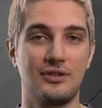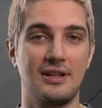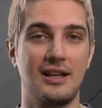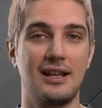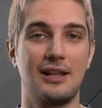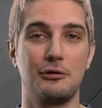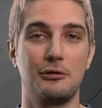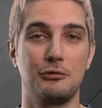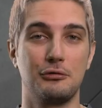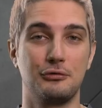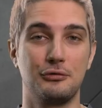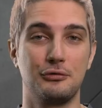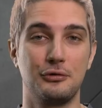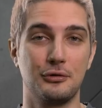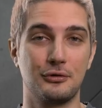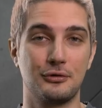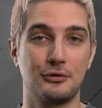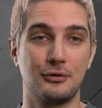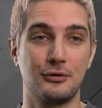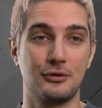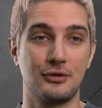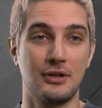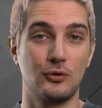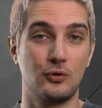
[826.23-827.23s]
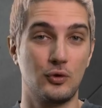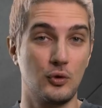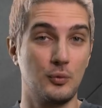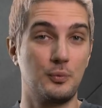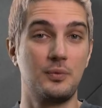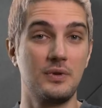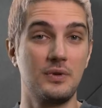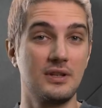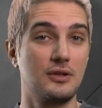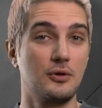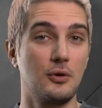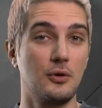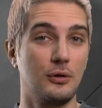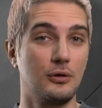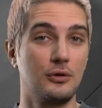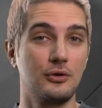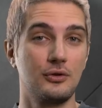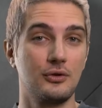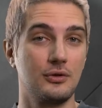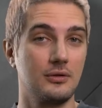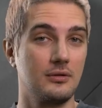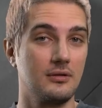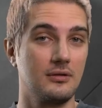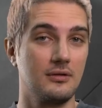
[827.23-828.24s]
neler olur diyorsunuz. Sürpriz ne
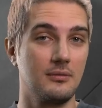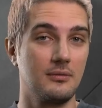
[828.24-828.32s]
olur?